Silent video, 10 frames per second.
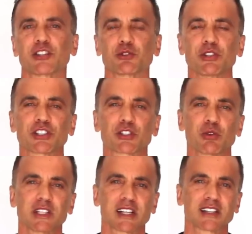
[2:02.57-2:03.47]
de ajustes
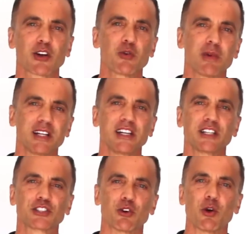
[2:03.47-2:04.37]
quando ela está com uma
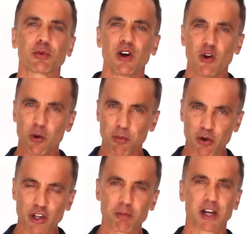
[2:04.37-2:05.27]
linha de ombro um
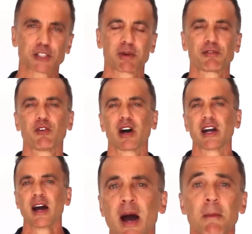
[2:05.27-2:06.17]
pouquinho mais para
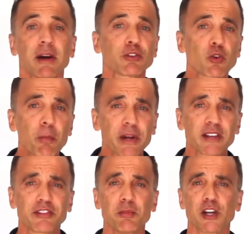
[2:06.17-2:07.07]
fora. Mas eu comprei
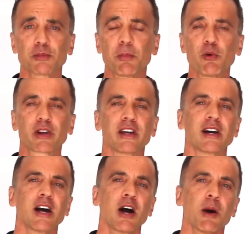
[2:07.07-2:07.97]
esse assim mesmo, por
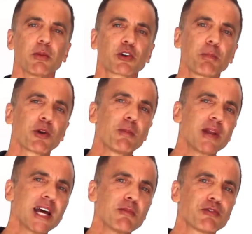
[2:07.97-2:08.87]
quê? porque o
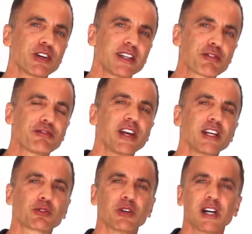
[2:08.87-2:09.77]
problema foi
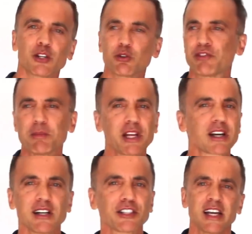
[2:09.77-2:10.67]
defeito do
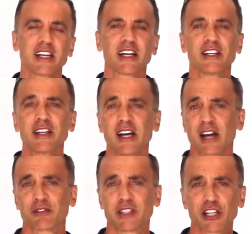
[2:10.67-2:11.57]
fabricante e aí
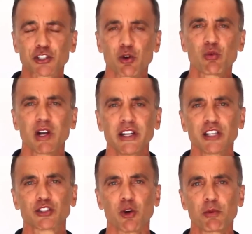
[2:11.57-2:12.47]
deixou com a
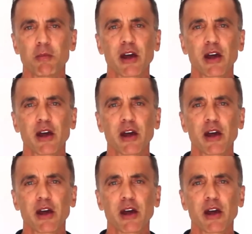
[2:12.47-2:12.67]
linha de ombro